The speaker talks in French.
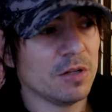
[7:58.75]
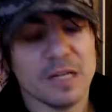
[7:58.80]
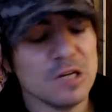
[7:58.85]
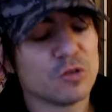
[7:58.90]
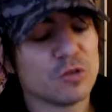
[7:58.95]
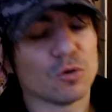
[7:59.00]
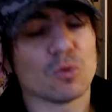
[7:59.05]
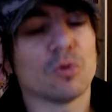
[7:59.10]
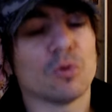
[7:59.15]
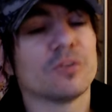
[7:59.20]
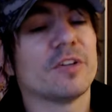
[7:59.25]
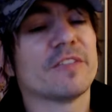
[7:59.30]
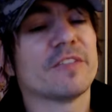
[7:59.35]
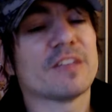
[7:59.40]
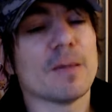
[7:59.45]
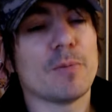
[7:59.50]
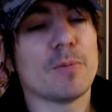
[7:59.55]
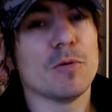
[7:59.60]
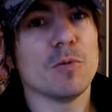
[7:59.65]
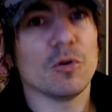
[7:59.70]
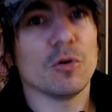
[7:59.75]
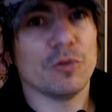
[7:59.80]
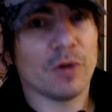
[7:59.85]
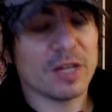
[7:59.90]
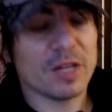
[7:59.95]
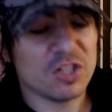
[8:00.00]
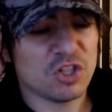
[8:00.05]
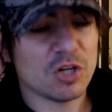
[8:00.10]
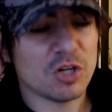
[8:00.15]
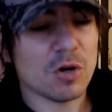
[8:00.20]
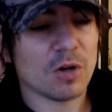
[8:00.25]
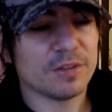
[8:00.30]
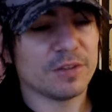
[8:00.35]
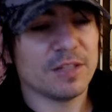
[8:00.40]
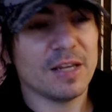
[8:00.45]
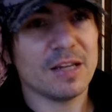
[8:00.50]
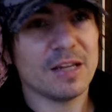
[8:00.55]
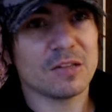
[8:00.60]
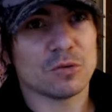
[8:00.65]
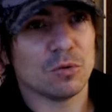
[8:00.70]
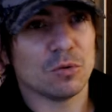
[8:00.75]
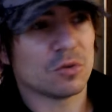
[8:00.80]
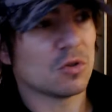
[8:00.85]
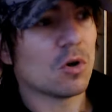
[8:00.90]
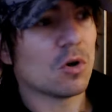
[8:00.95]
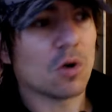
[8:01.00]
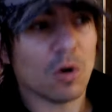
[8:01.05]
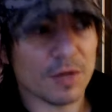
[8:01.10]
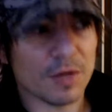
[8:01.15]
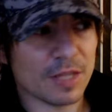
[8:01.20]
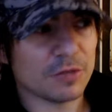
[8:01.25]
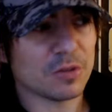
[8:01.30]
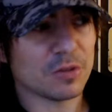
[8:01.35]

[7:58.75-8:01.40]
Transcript: Ils se contentent simplement de rédiger leur texte, sans grande